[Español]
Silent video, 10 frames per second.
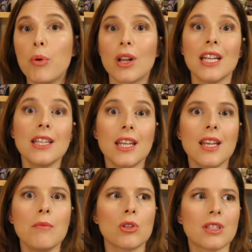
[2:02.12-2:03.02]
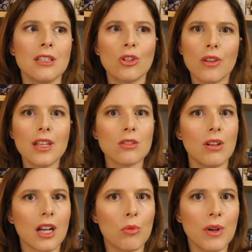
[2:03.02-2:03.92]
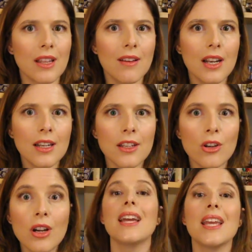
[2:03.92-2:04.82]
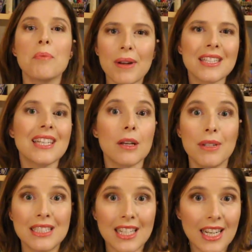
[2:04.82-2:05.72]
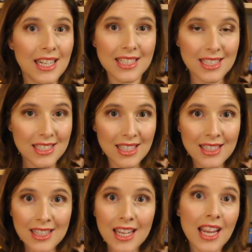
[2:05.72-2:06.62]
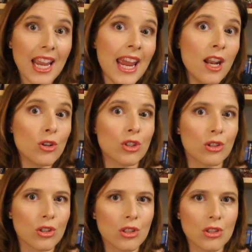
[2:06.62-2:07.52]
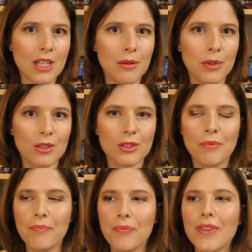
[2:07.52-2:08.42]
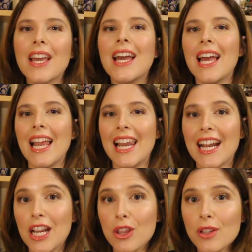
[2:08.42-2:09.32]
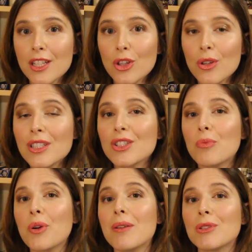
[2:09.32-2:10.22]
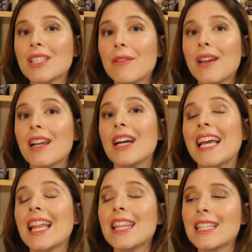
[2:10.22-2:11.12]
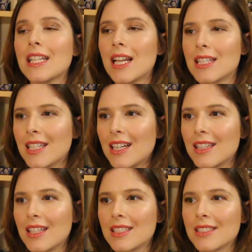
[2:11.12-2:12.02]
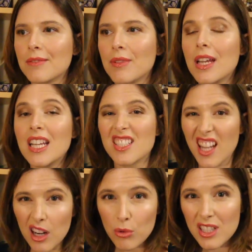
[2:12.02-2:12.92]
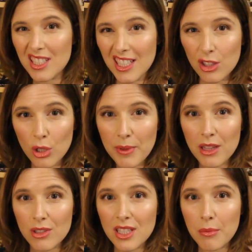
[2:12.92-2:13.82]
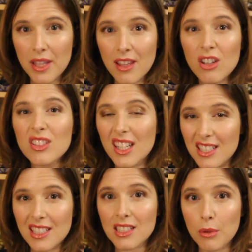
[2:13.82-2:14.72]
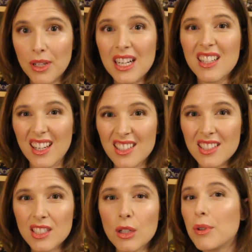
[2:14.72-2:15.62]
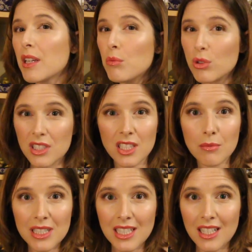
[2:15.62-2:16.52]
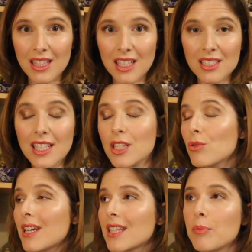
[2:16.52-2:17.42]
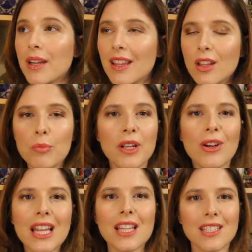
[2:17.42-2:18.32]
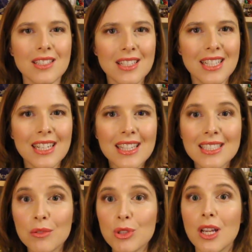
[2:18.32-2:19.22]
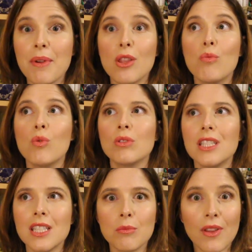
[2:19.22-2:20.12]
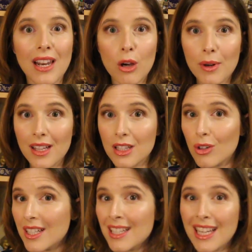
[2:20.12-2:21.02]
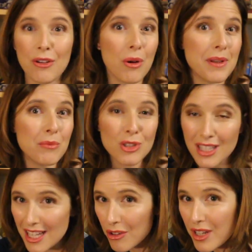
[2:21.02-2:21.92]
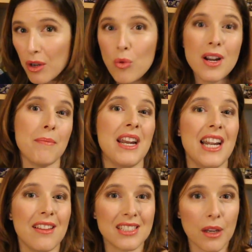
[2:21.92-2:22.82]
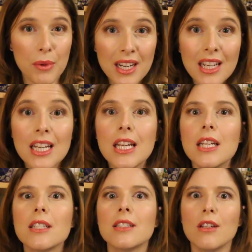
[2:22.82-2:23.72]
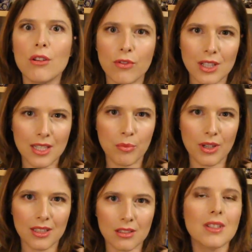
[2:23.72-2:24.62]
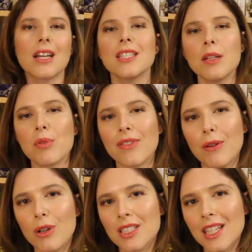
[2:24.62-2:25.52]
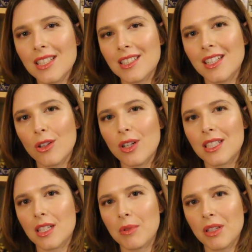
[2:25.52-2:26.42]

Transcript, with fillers: por qué teníamos tanto de eso en la Comunidad del Anillo y prácticamente era inexistente en los otros dos libros. La razón de todo esto podemos saberla gracias a las cartas. Si hay algún escritor viendo este vídeo, tenéis que saber que tenéis que escribir muchísimas cartas. Es un arte perdido, pero gracias a esas cartas hemos sabido muchísimo de la obra de Tolkien que no habríamos tenido ninguna manera de saber si no fuese por eso. Así que por favor, si eres escritor y estás